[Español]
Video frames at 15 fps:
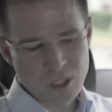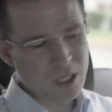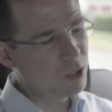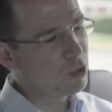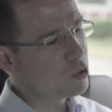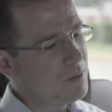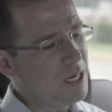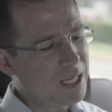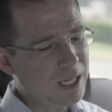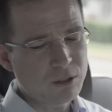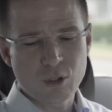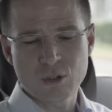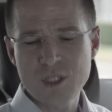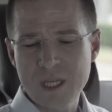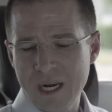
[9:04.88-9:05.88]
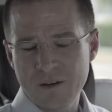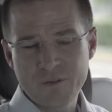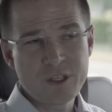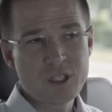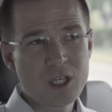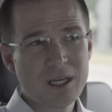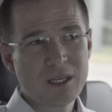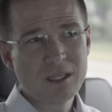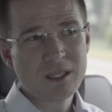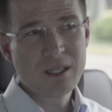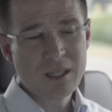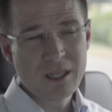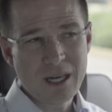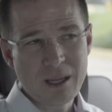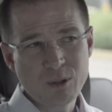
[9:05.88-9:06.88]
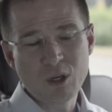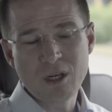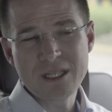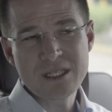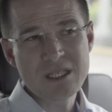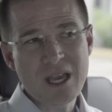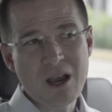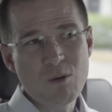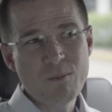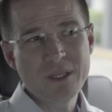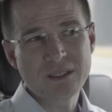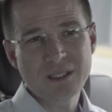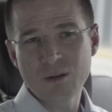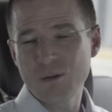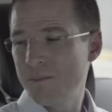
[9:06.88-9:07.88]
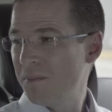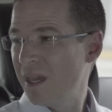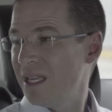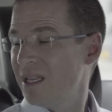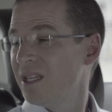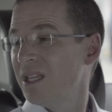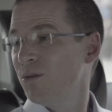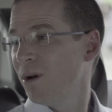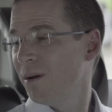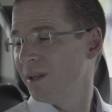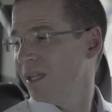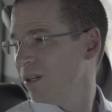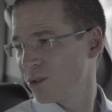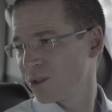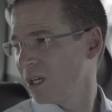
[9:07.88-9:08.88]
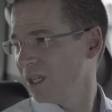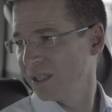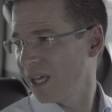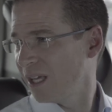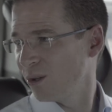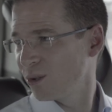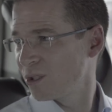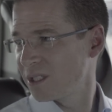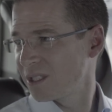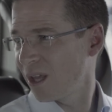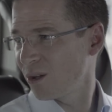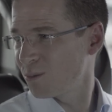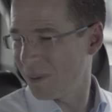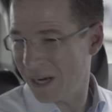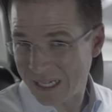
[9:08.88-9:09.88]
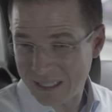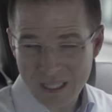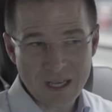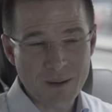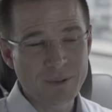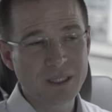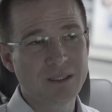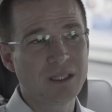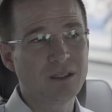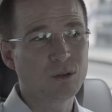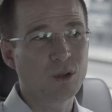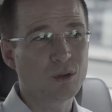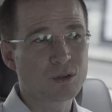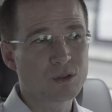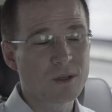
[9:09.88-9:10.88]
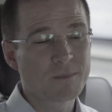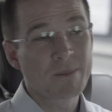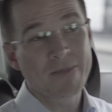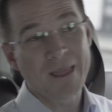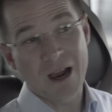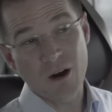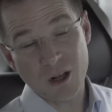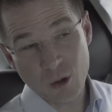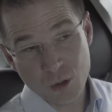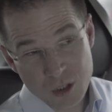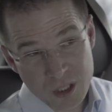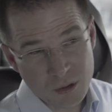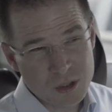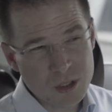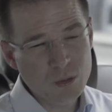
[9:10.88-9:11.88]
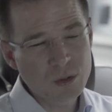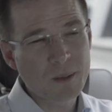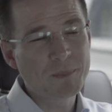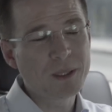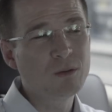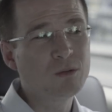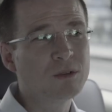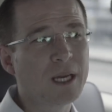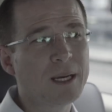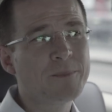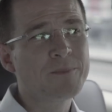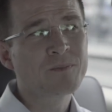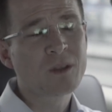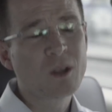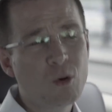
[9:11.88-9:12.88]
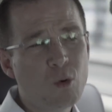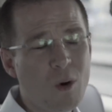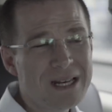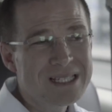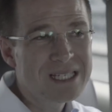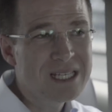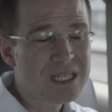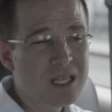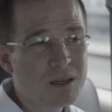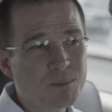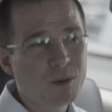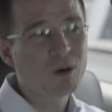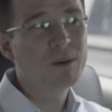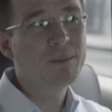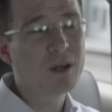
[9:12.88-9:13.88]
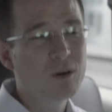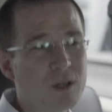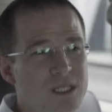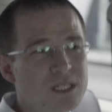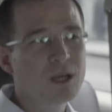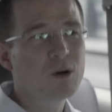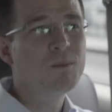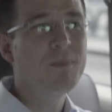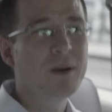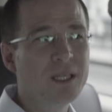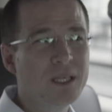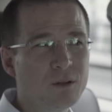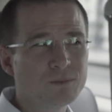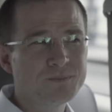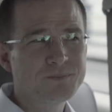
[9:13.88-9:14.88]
O sea, de 2014 a la fecha, la violencia ha aumentado en 29 de los 32 estados, prácticamente en todos. Ahora, contestando segunda pregunta, ¿cuál sí es el problema con este compañero?